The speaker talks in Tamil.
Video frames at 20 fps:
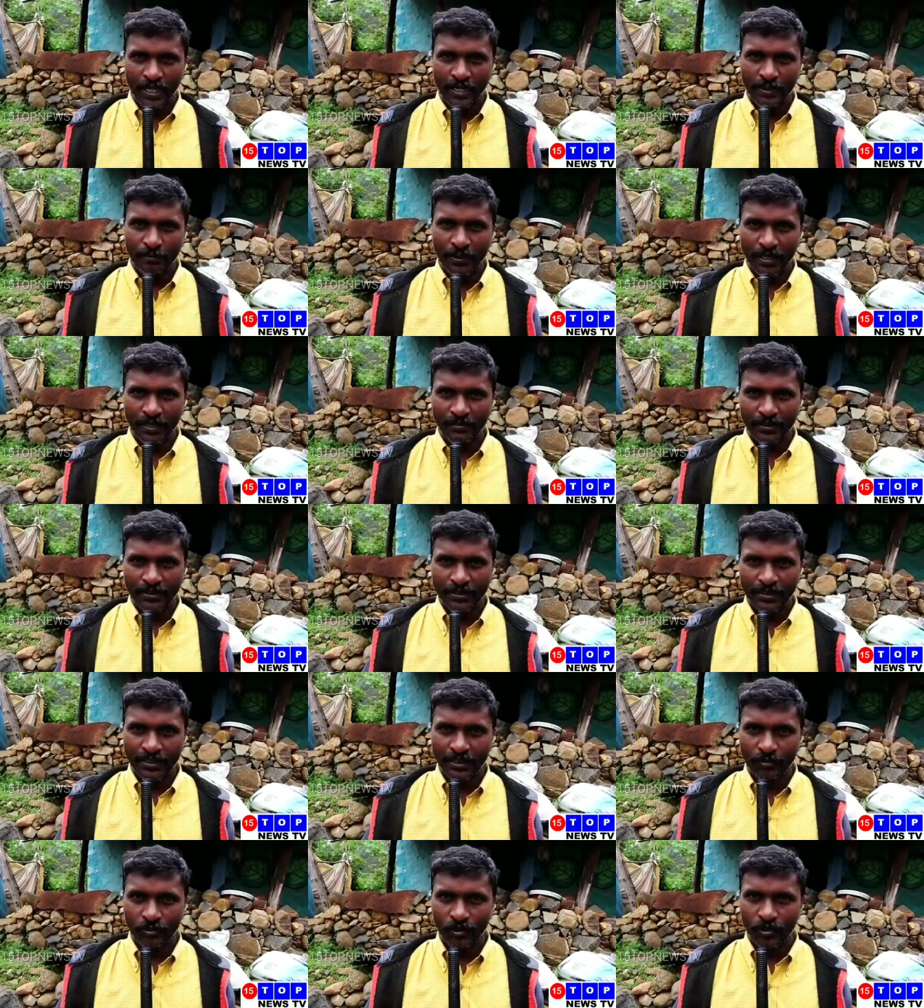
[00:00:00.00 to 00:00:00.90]

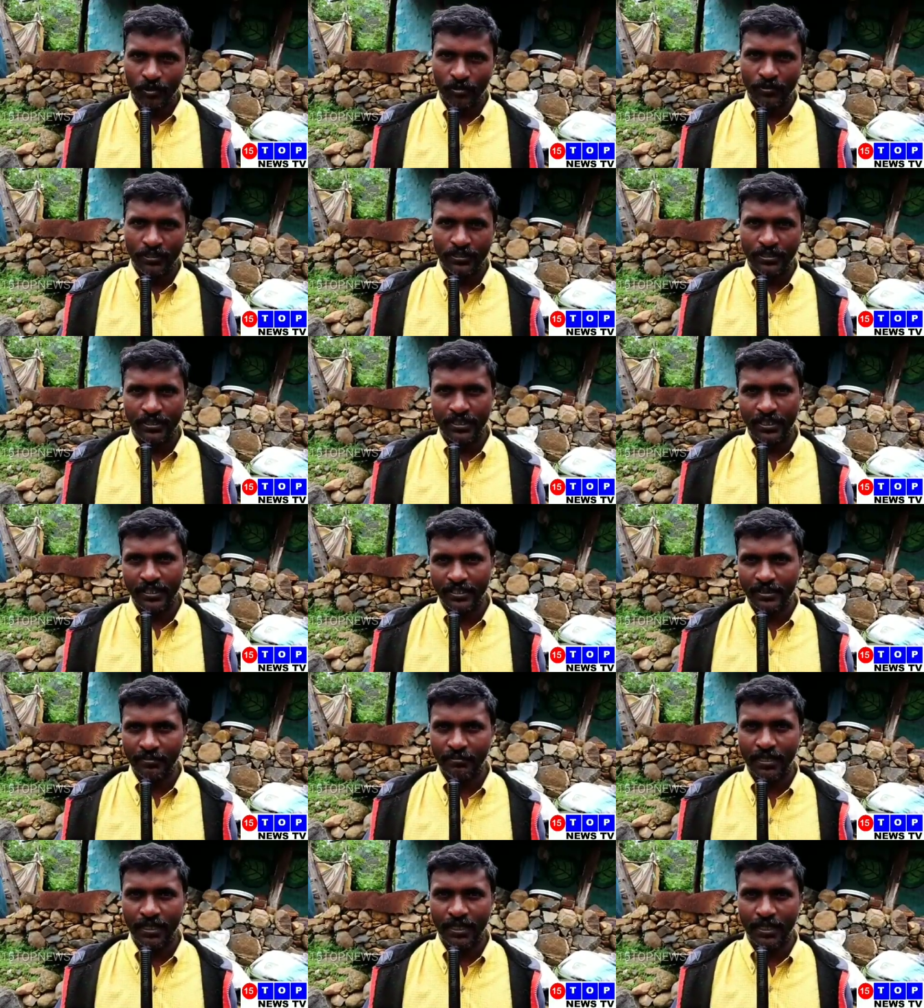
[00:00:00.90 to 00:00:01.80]
அடிப்படை வசதி ரோடு
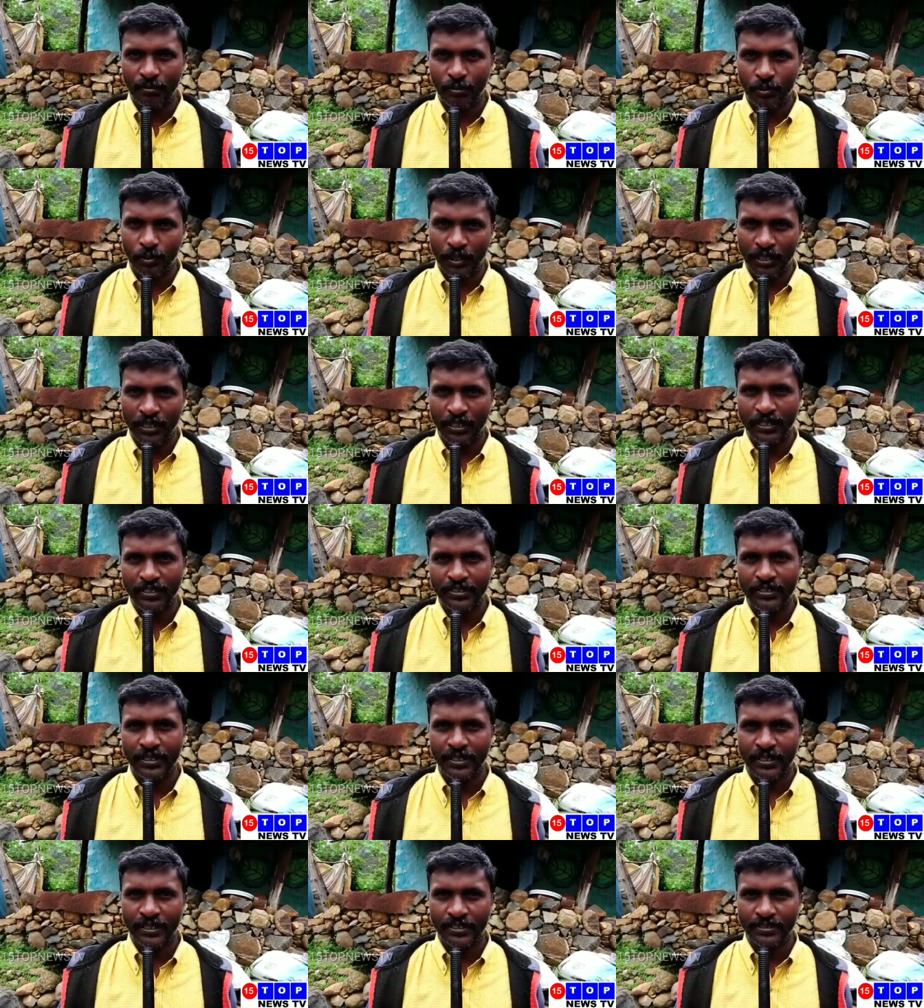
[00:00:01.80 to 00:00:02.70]
வசதி எதுவுமே இல்லை பூரா
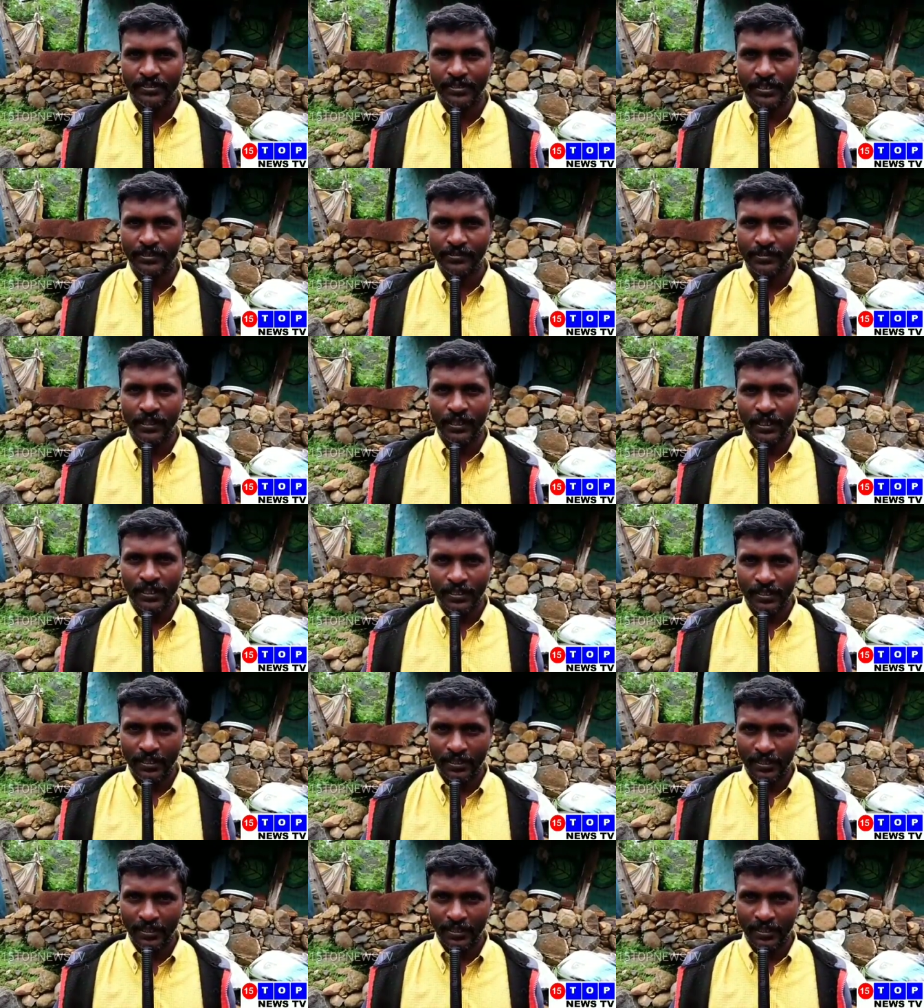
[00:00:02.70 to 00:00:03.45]
இடிஞ்சு கிடக்கு சார்